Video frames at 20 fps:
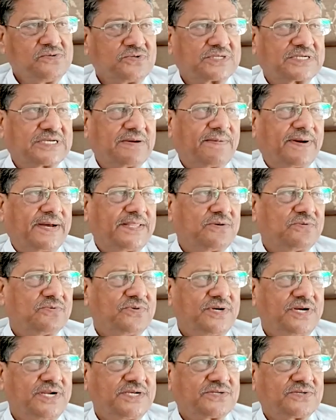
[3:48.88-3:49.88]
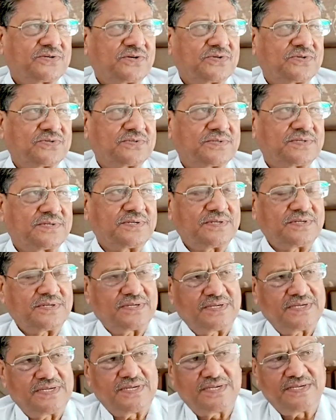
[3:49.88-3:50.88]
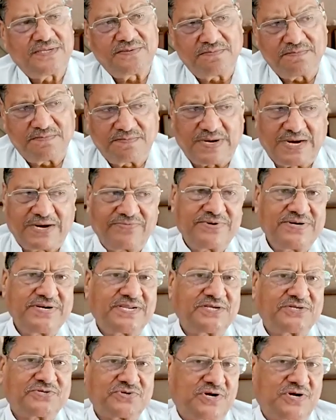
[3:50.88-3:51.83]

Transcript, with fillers: उसके बाद उन्नीस बावन के